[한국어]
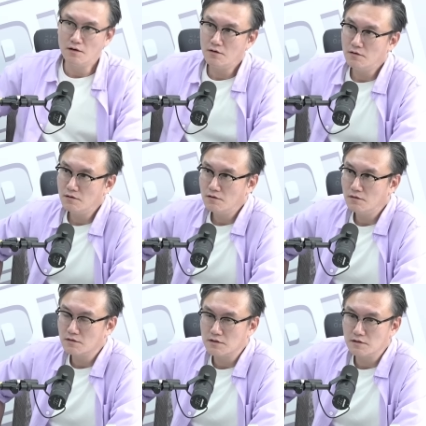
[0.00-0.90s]

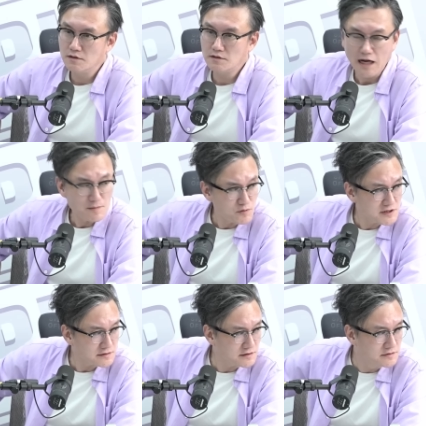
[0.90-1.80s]
어 이
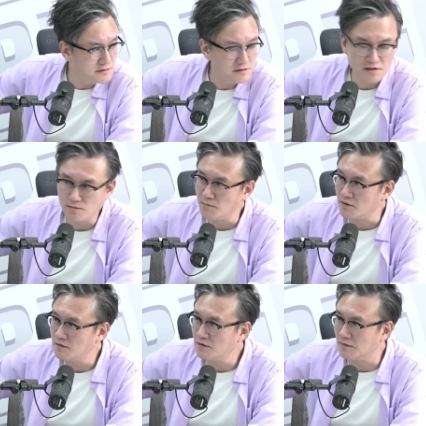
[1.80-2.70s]
탈북자들 증언
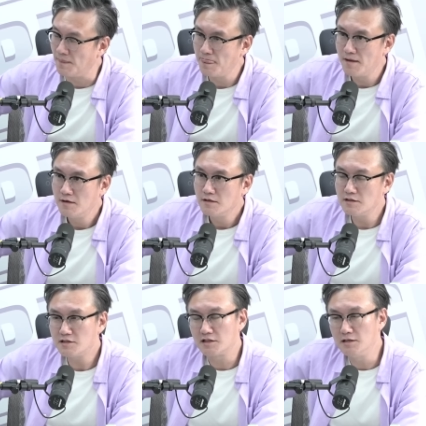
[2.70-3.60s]
들어보면은
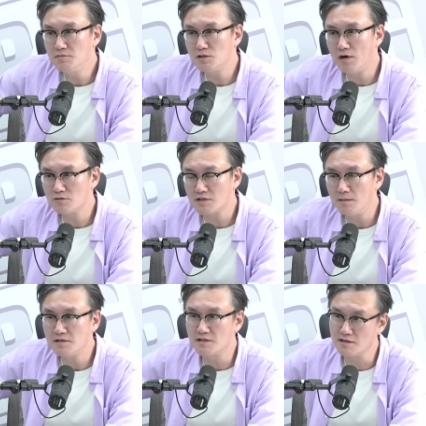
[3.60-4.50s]
이 김씨 왕조
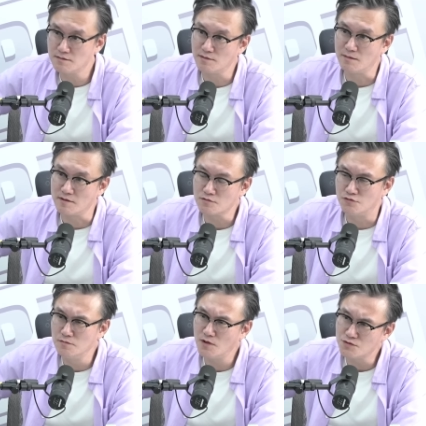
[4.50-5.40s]
3대 세습을 하면서
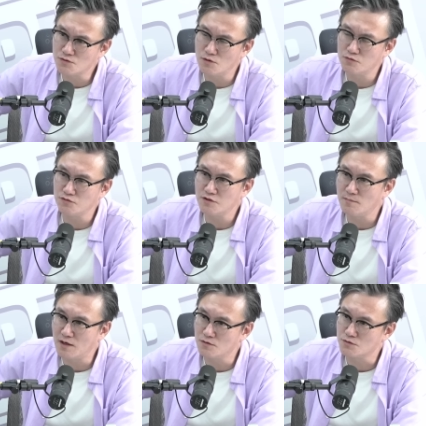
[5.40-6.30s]
굶어 죽고
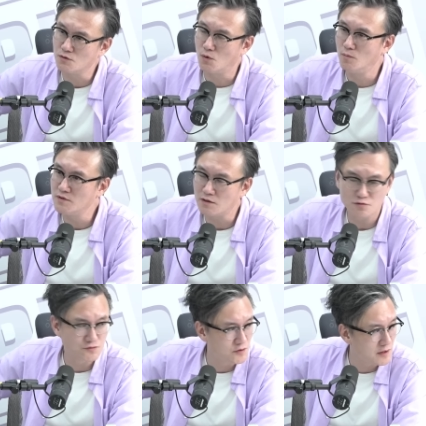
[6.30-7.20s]
두들겨 맞고 죽고
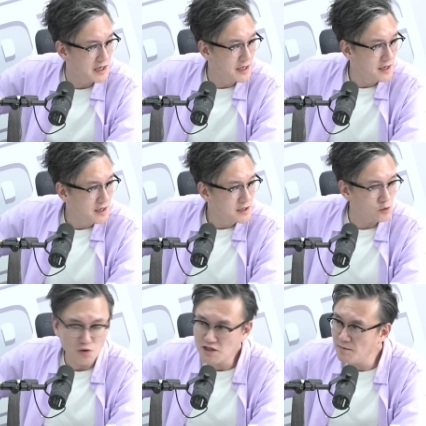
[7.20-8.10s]
고문하고 죽고
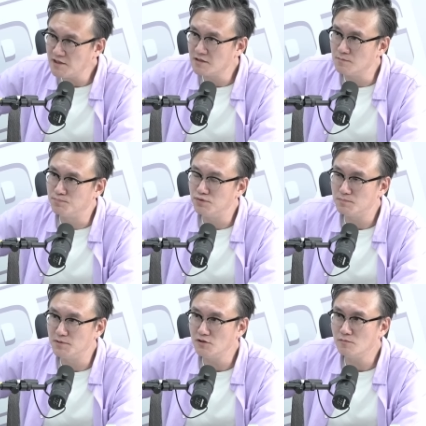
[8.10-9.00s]
꽃제비들 그
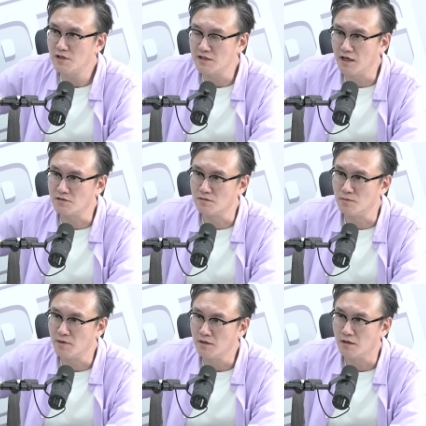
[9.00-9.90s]
피눈물 난 얘기
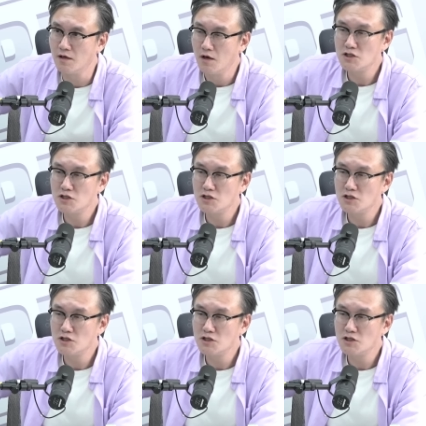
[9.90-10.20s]
들어보면